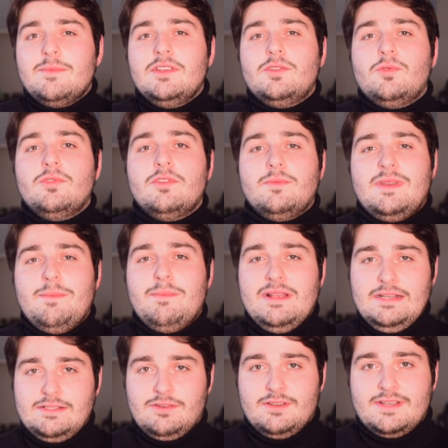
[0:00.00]
Methode, um den
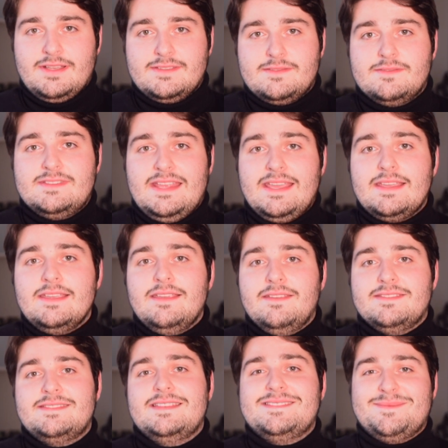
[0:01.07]
Bildkontrast zu senken,
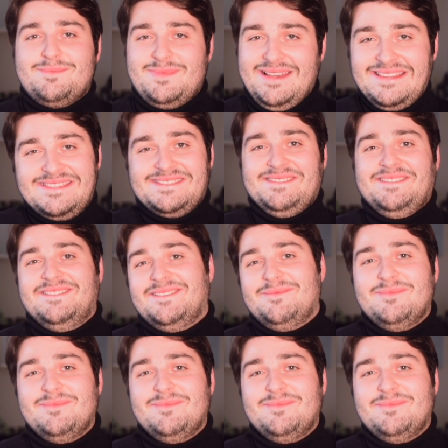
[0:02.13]
ist das Blitzen.